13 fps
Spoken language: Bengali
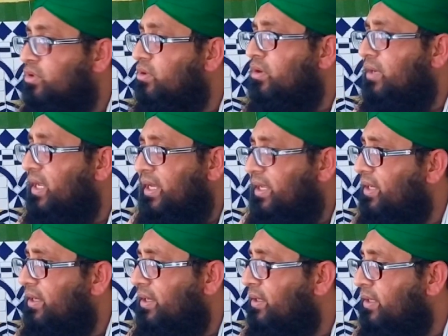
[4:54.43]
দুঃখ
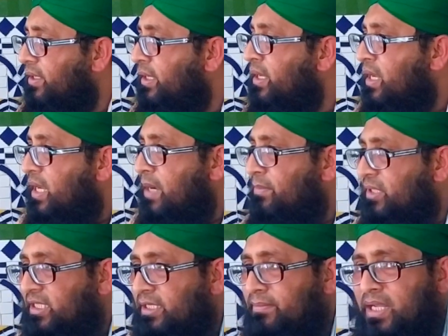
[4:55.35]
লাগে
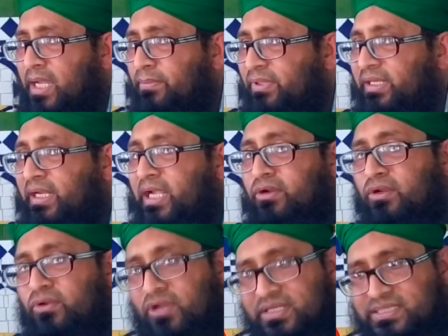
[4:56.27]
আমাদের মা বোনের
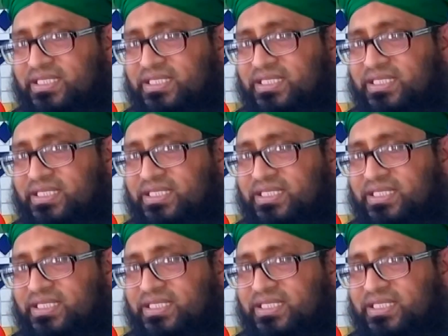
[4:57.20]
এখন